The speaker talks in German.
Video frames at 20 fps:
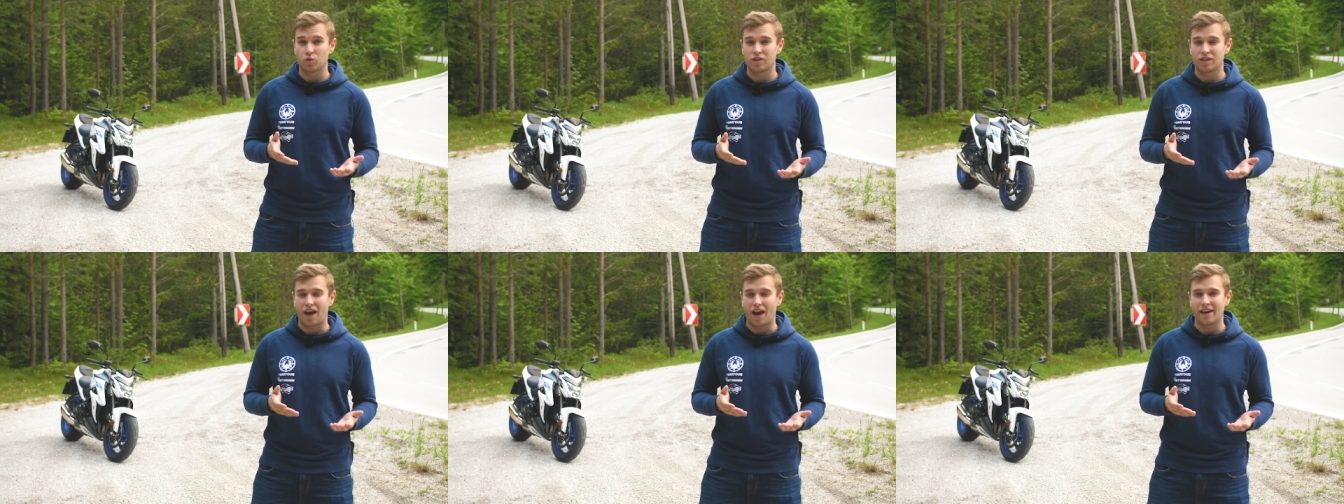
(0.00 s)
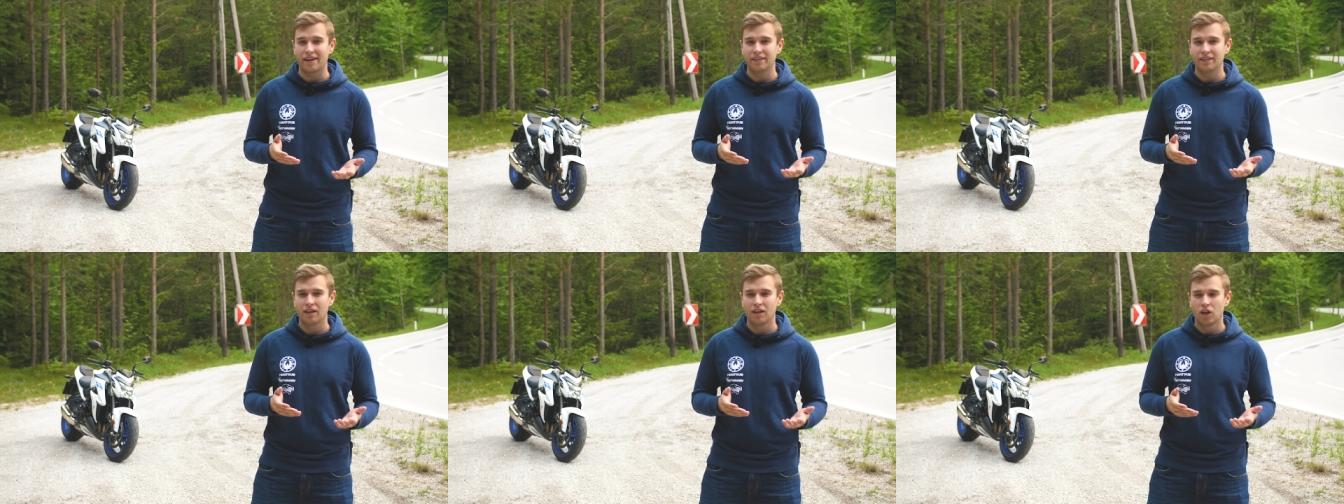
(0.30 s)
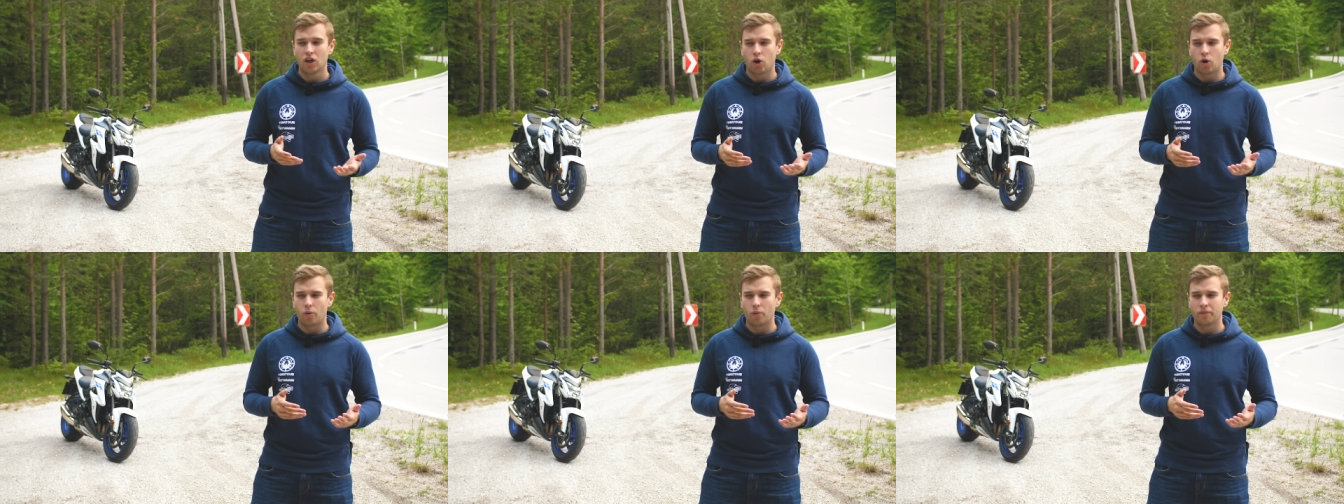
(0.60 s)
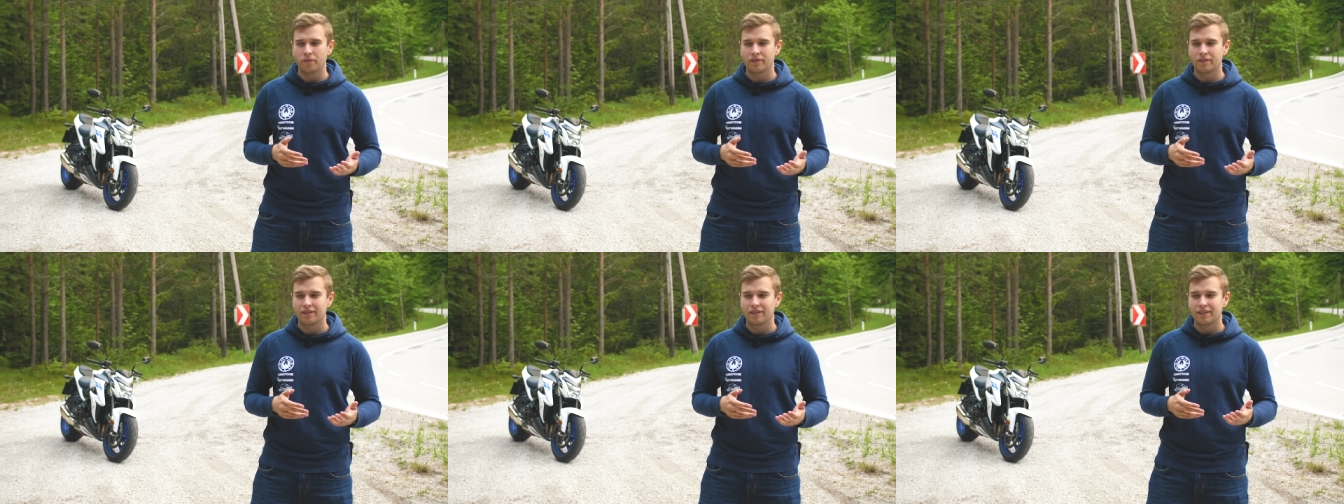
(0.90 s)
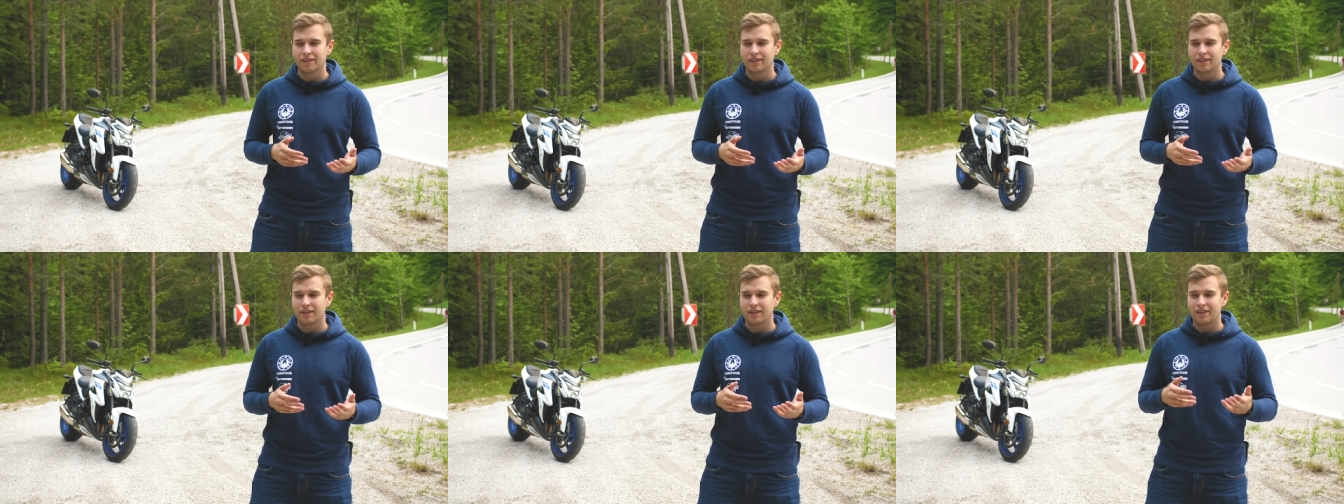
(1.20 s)
sein und
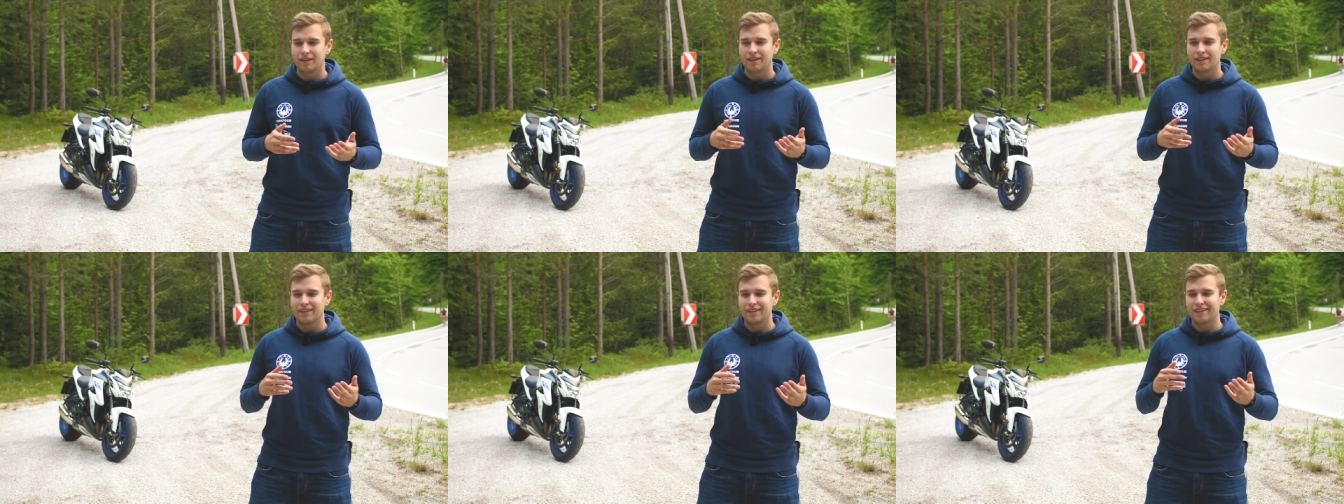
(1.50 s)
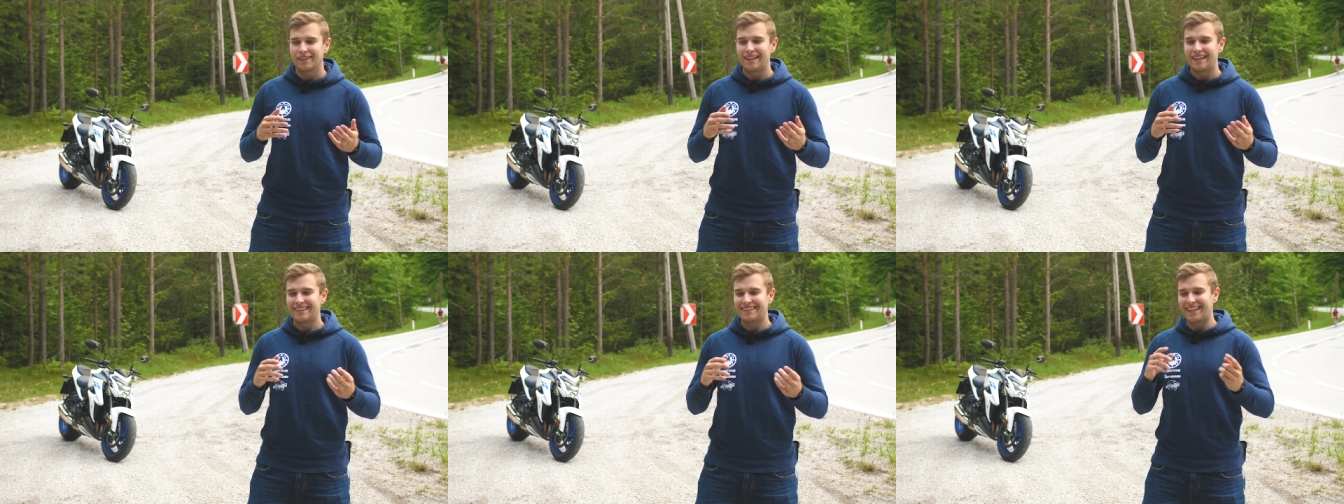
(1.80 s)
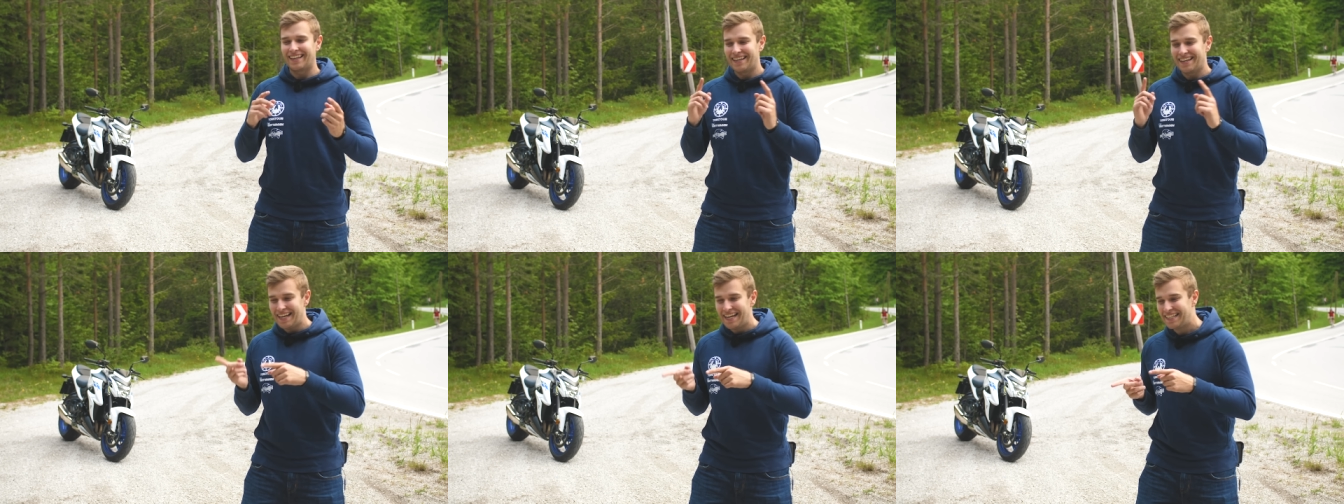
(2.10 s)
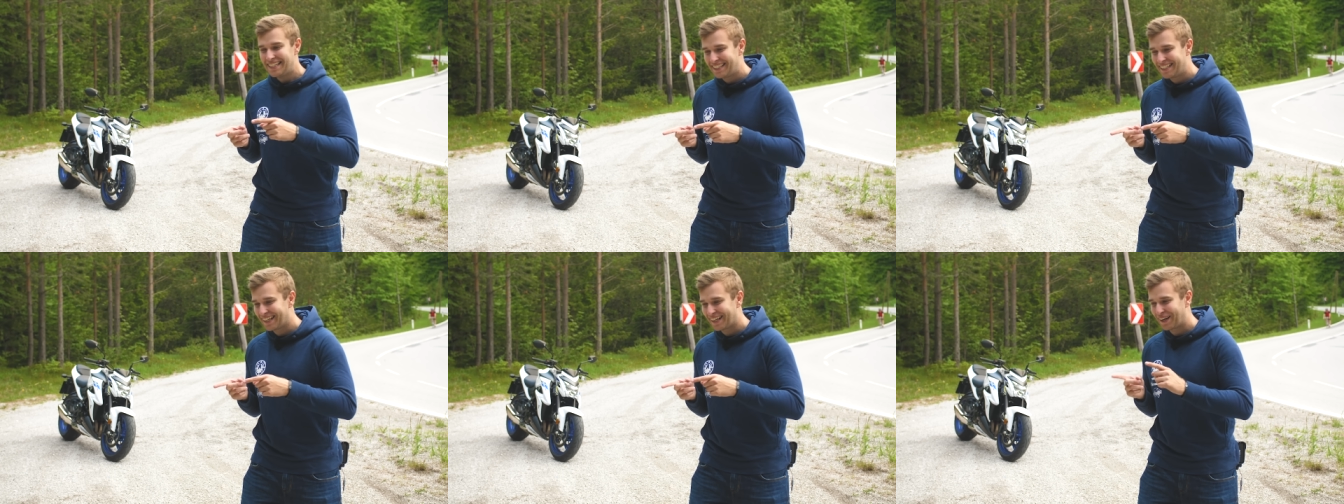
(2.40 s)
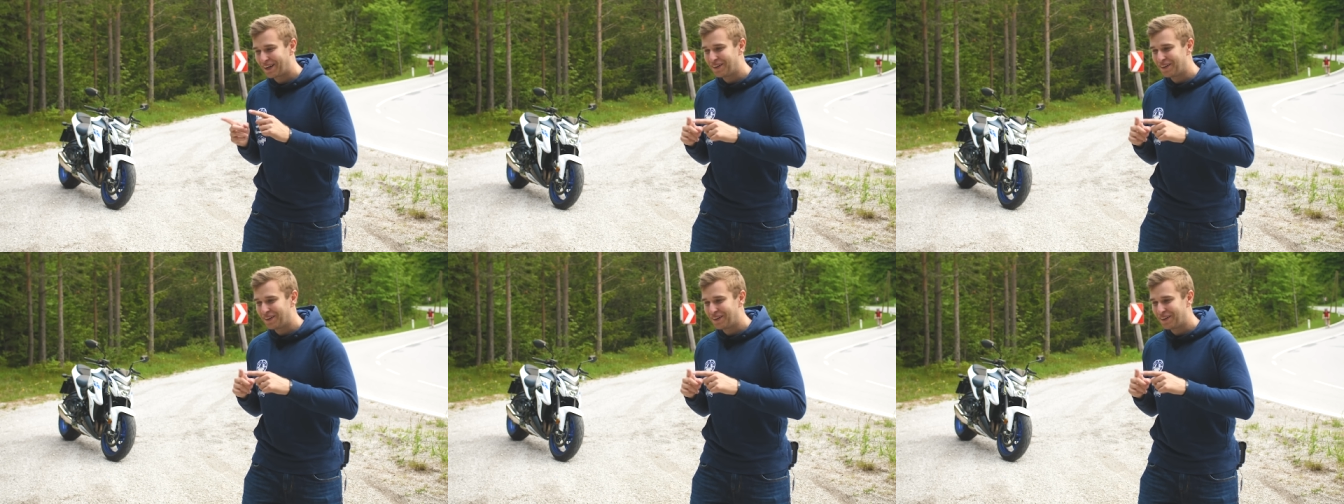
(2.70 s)
der nächste